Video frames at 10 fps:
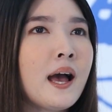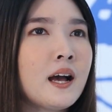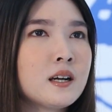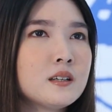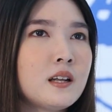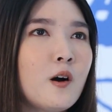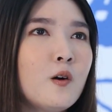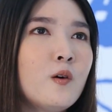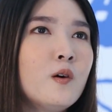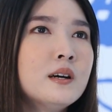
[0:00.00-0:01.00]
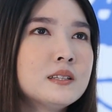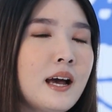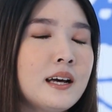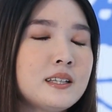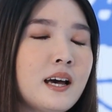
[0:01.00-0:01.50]
มากเรา
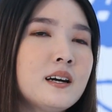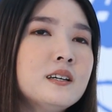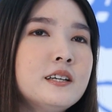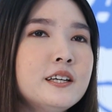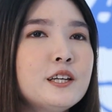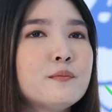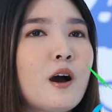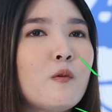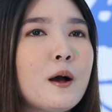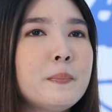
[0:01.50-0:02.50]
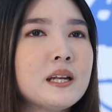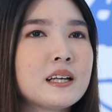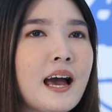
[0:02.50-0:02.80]
อาจจะเคยได้ยินมาว่าเป็น